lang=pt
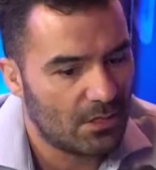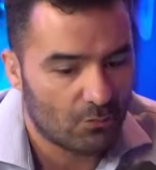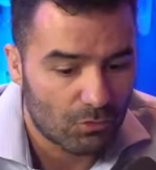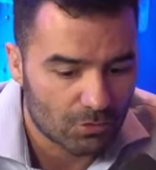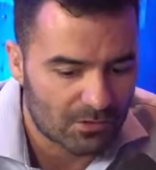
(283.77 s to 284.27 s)

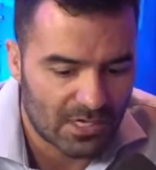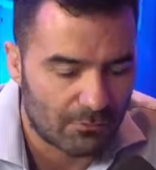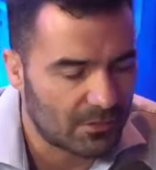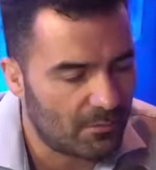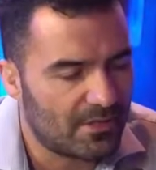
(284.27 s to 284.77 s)
Quanto tá? Ele
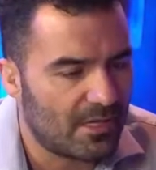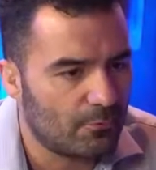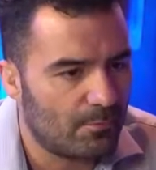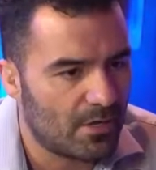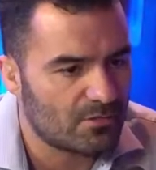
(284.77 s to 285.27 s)
falou, tá metade
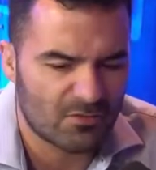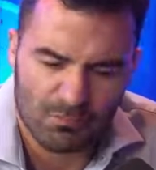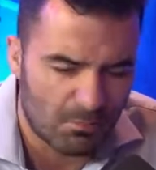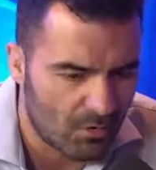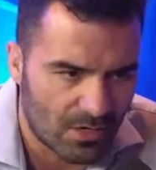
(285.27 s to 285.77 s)
do preço. Eu
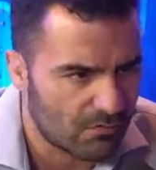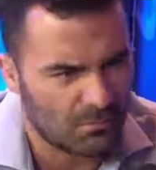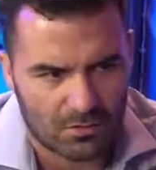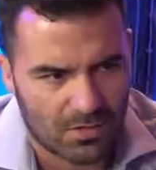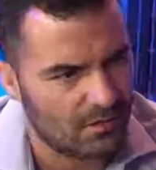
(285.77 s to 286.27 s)
falei, bora,
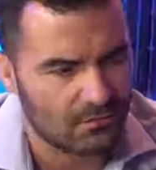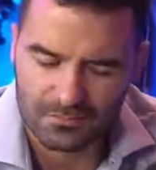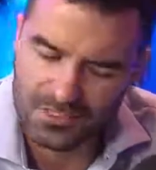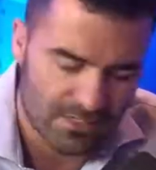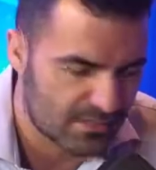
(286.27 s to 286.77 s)
vambora.
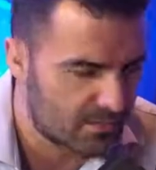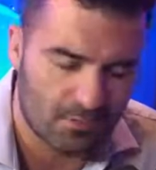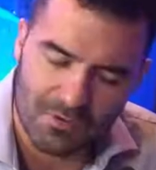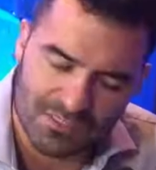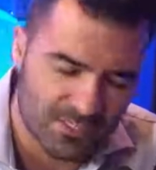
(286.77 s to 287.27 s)
Dane-se,
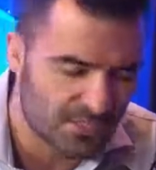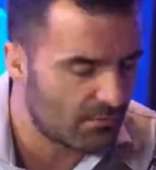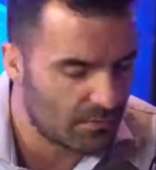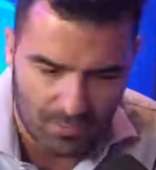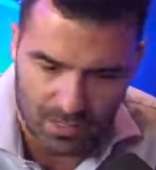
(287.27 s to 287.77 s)
vamos gastar
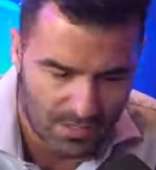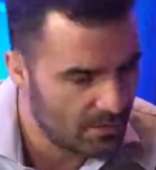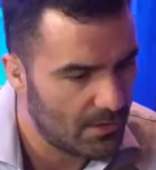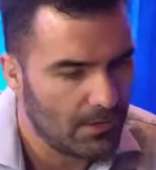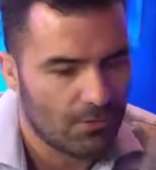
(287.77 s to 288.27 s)
dinheiro, vambora.
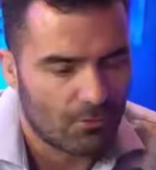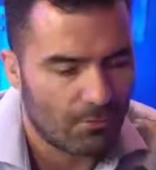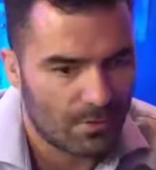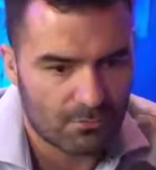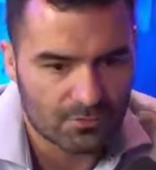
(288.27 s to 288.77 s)

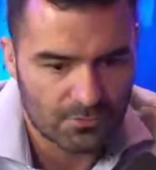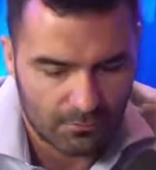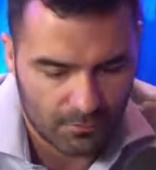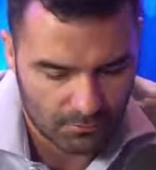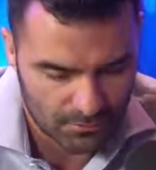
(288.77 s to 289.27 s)
Compramos e
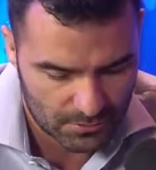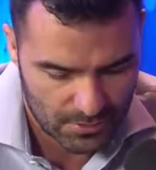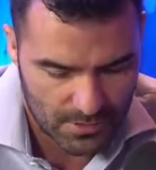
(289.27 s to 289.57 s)
fomos.